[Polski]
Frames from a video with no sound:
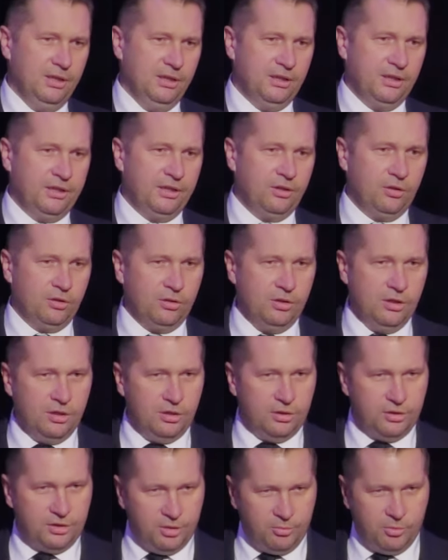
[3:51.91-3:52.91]
Dlatego
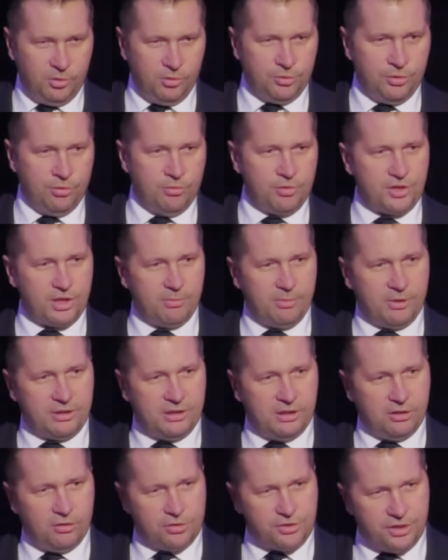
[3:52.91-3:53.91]
tym ludziom trzeba
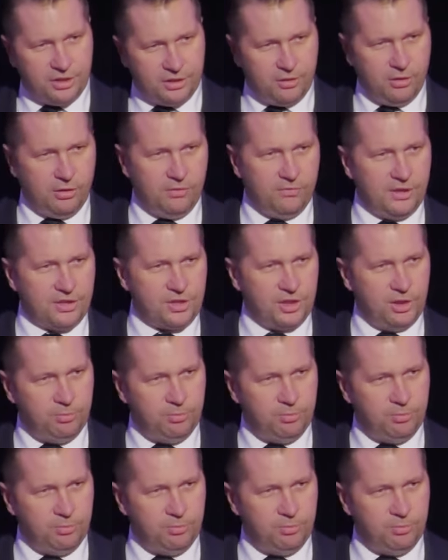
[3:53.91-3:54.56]
tylko dziękować